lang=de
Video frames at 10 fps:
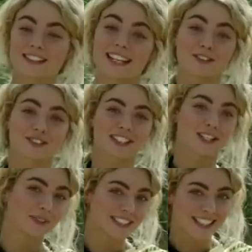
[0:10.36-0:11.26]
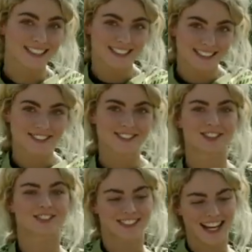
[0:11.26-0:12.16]
Servus, ich bin die Nadine
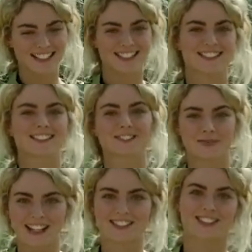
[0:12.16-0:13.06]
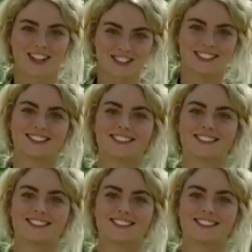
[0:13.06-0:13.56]
und das ist meine Story.